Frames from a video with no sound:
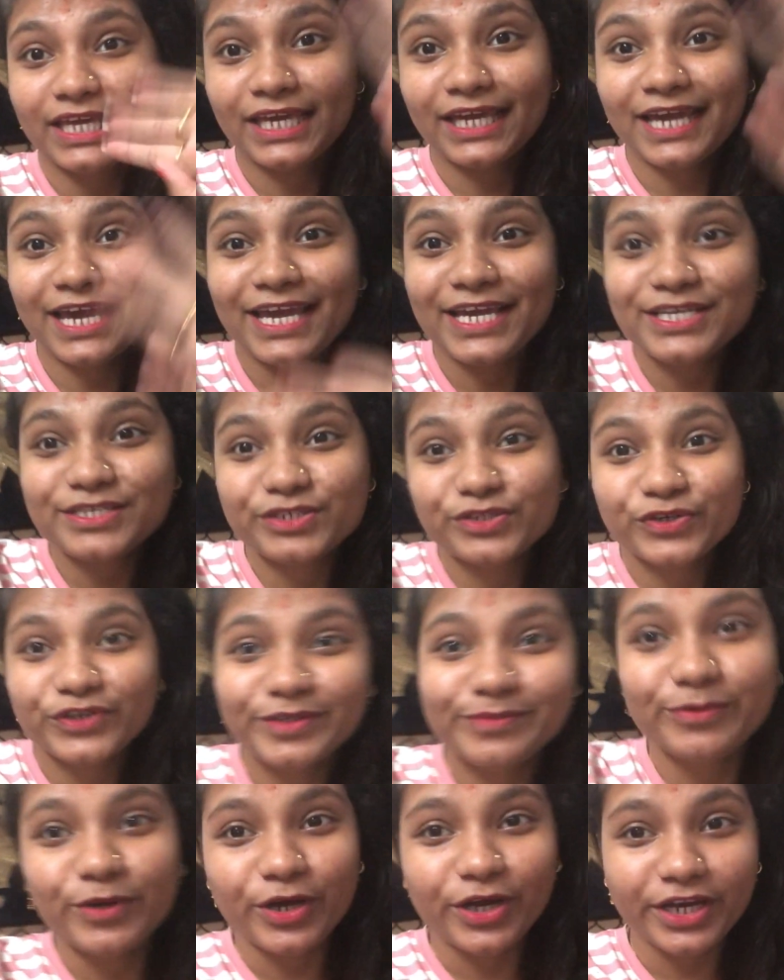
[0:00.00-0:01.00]
गाइस
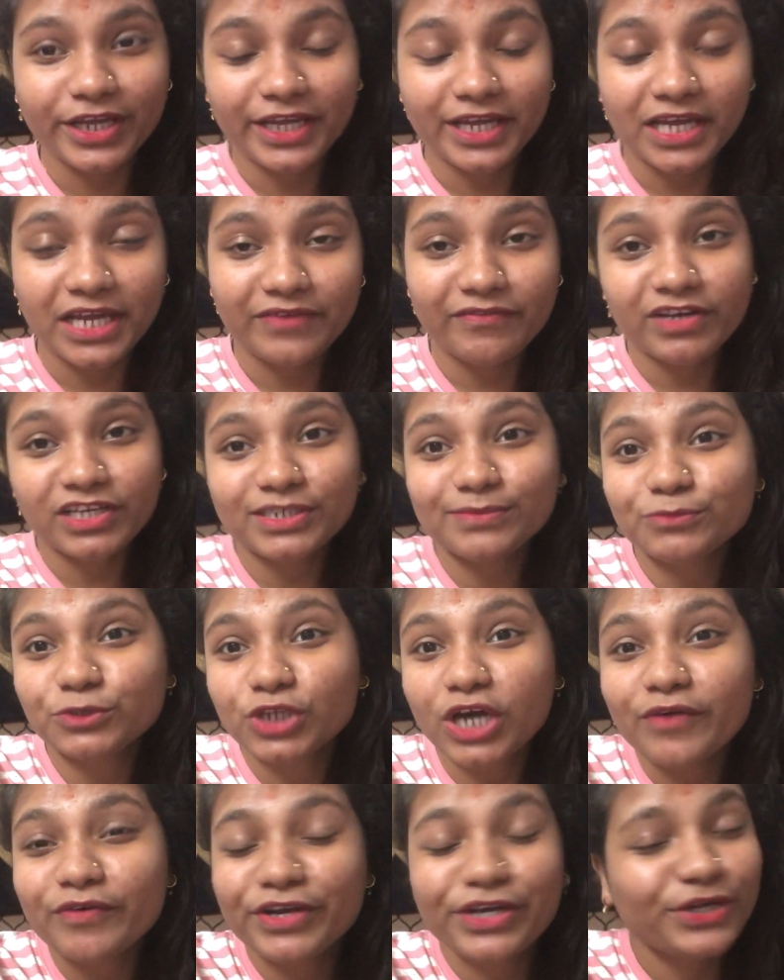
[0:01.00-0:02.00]
गुड मॉर्निंग एंड वेलकम
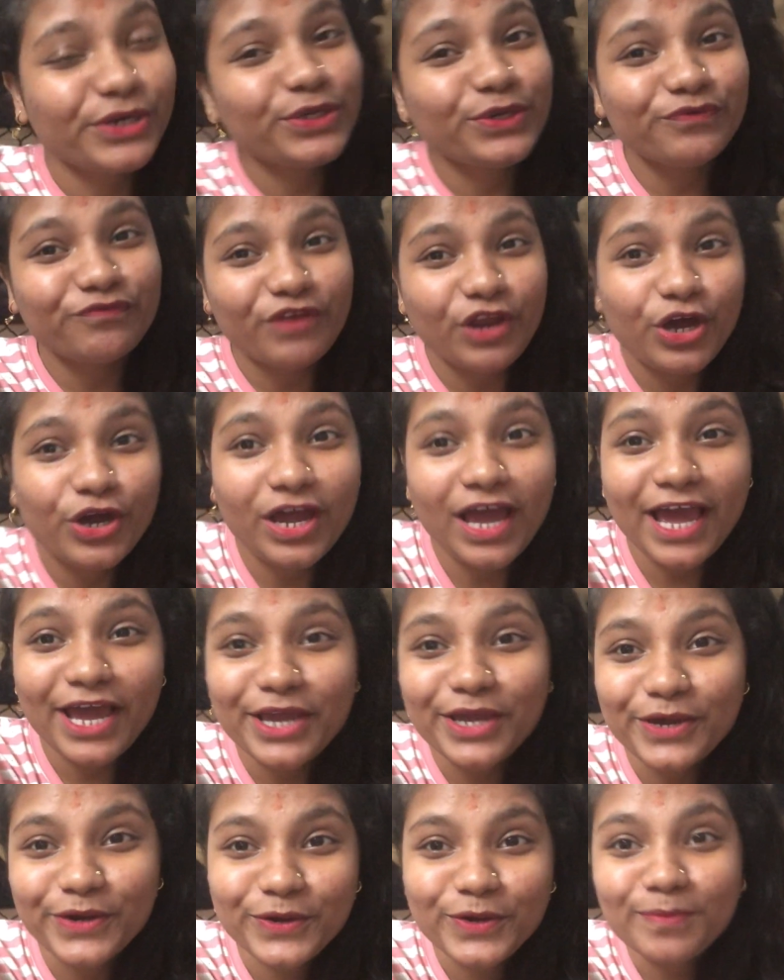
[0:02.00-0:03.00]
टू आवर न्यू ब्लॉग
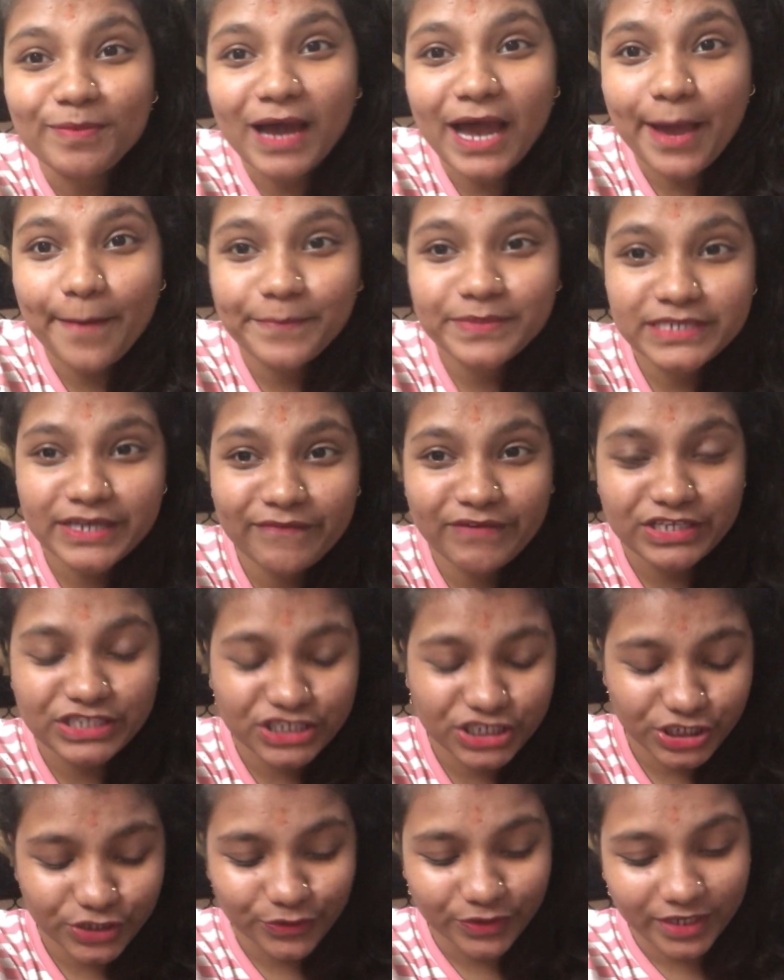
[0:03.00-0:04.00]
आई होप आप सब
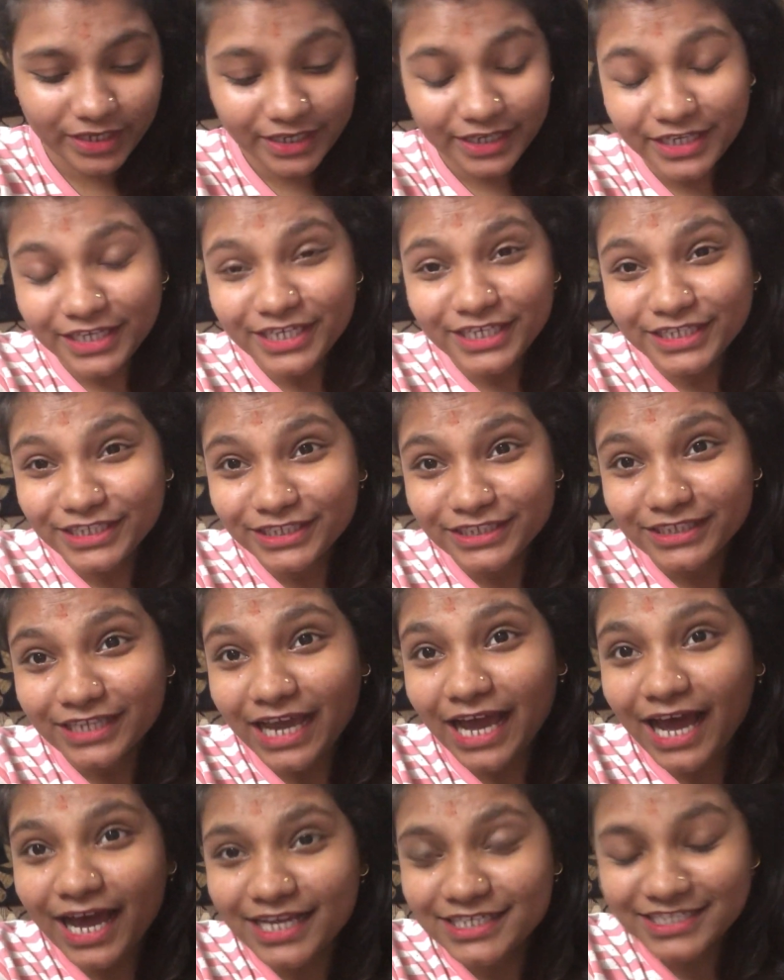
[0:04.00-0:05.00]
अच्छे होंगे
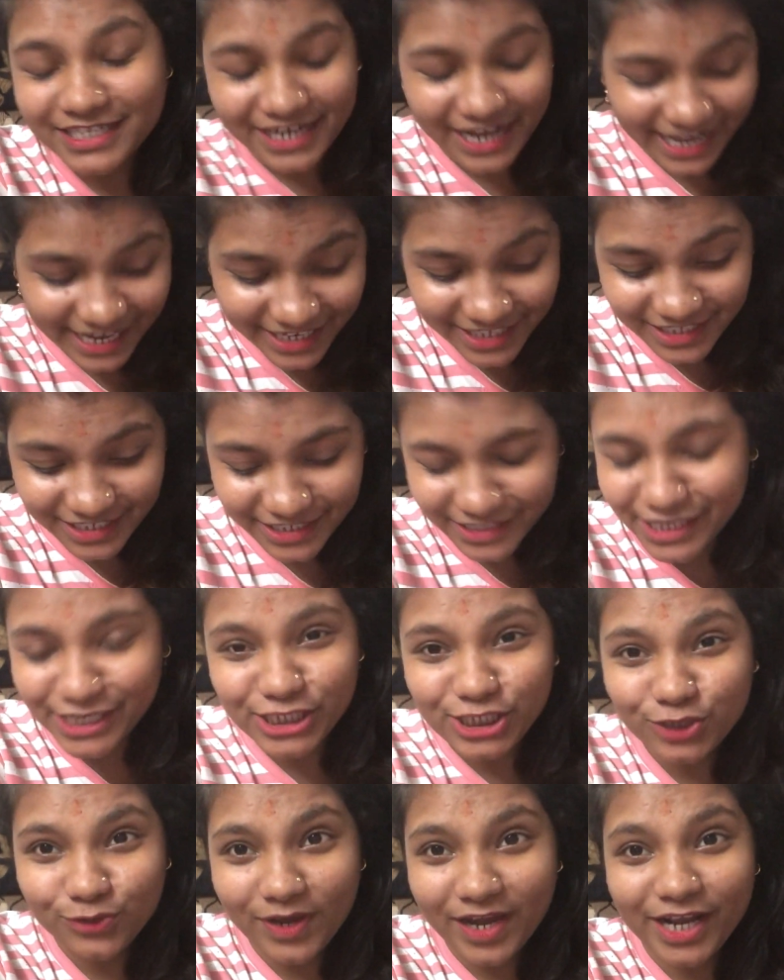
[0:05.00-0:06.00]
आज रैंक
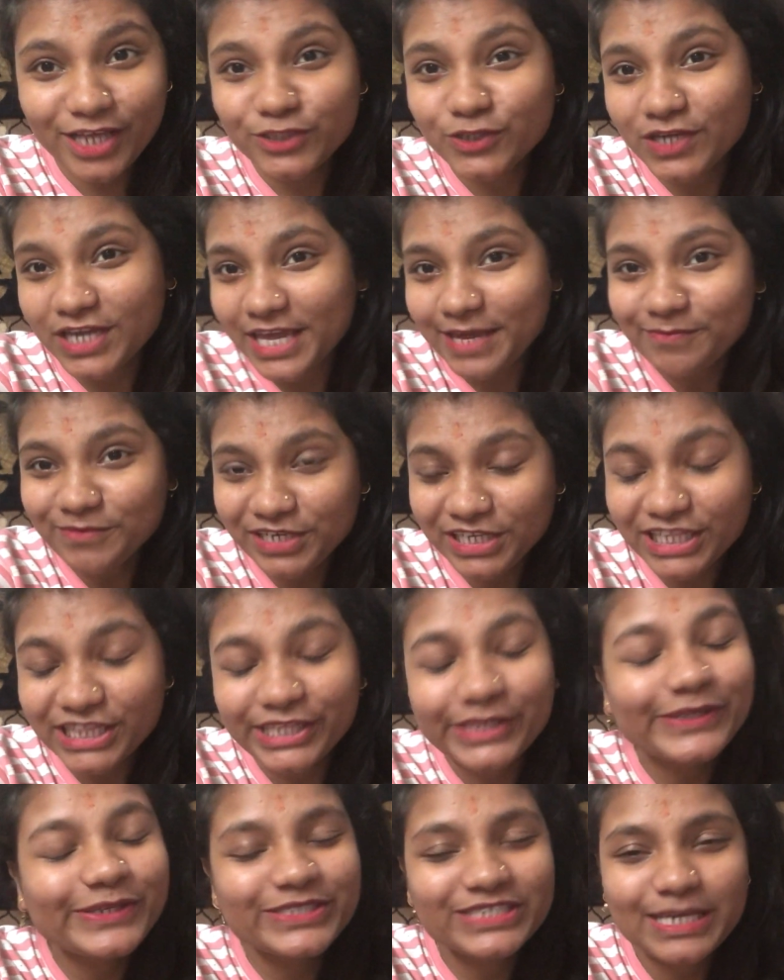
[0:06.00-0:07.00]
चेंज हुआ है ना जो गेम
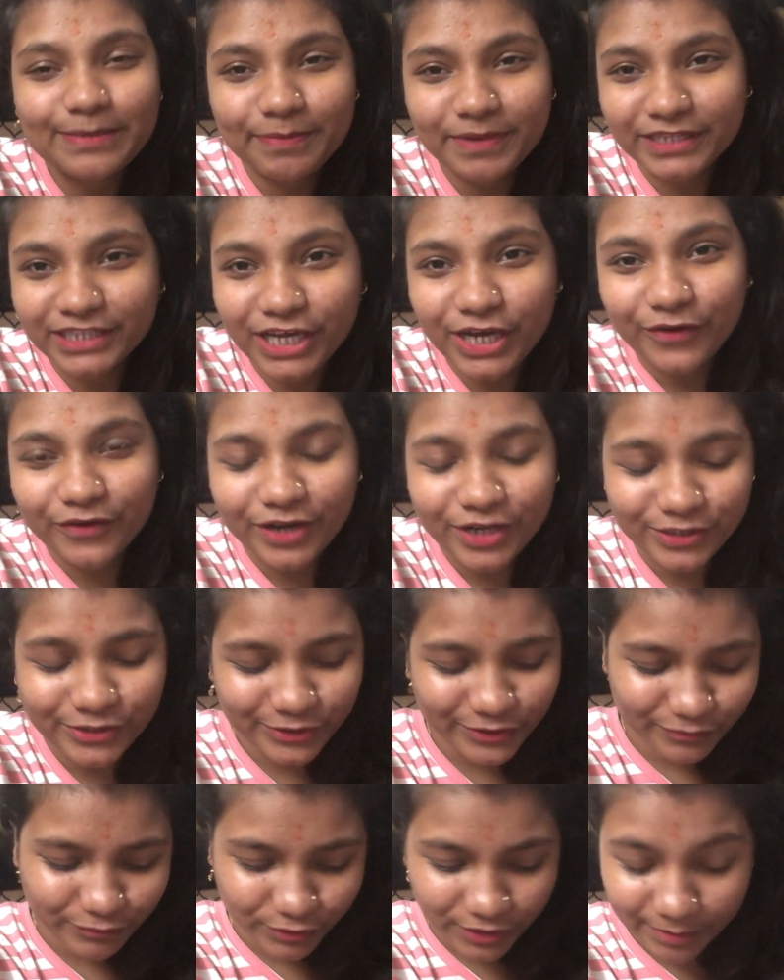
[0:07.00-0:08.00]
खेलते हैं उसे पता होगा
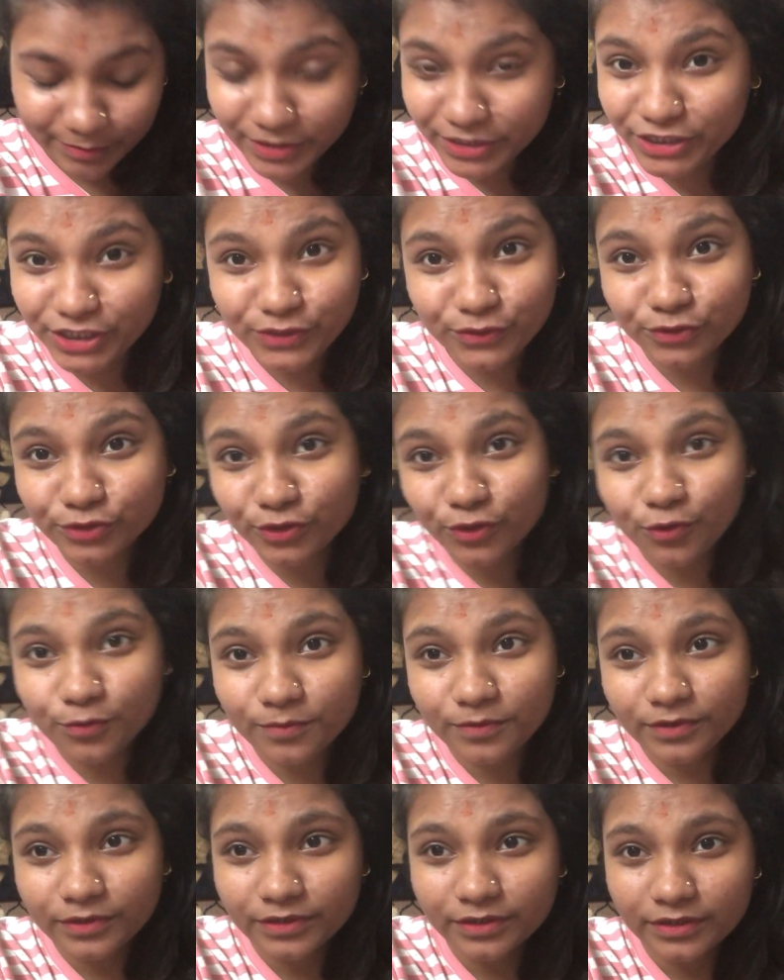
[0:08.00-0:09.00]
तो वो अभी जीजू तो
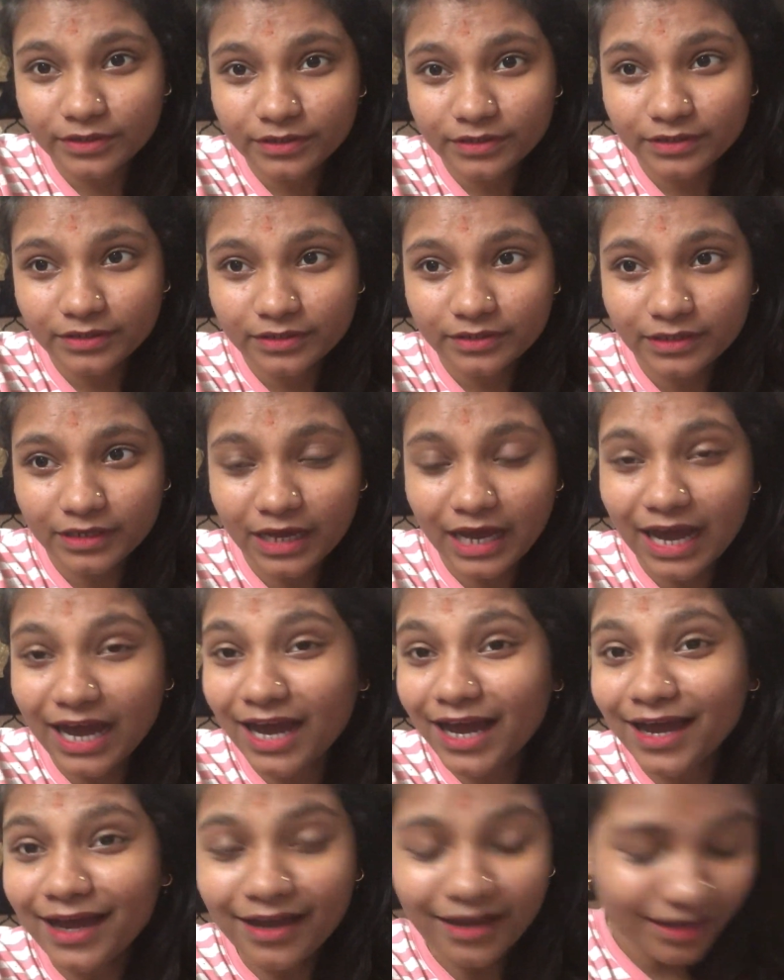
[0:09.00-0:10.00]

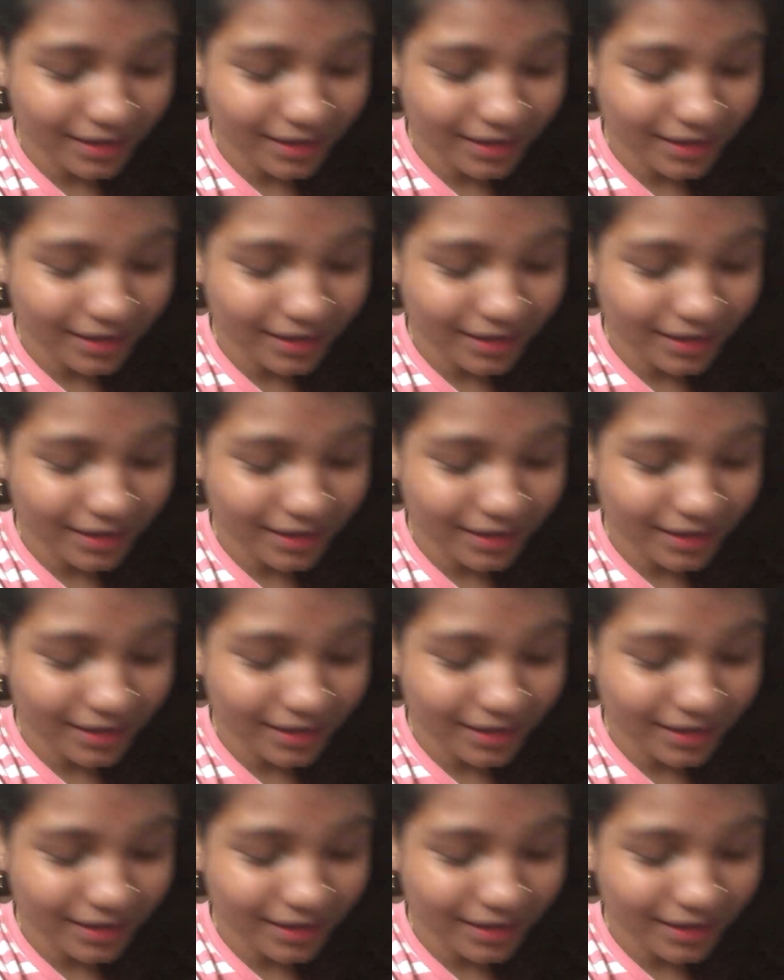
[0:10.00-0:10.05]
हाँ